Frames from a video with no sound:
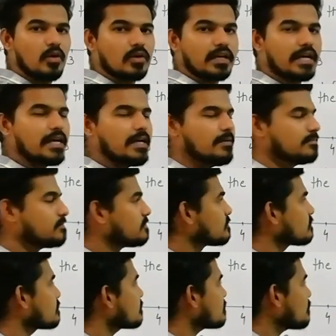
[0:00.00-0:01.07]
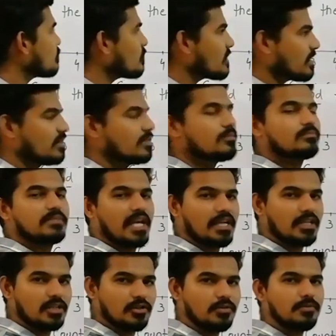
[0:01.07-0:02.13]
ओके
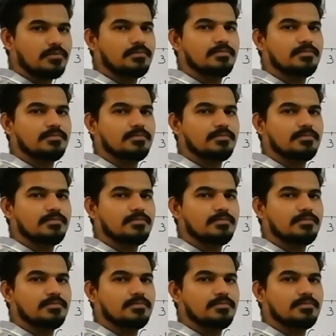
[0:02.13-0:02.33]
थैंक यू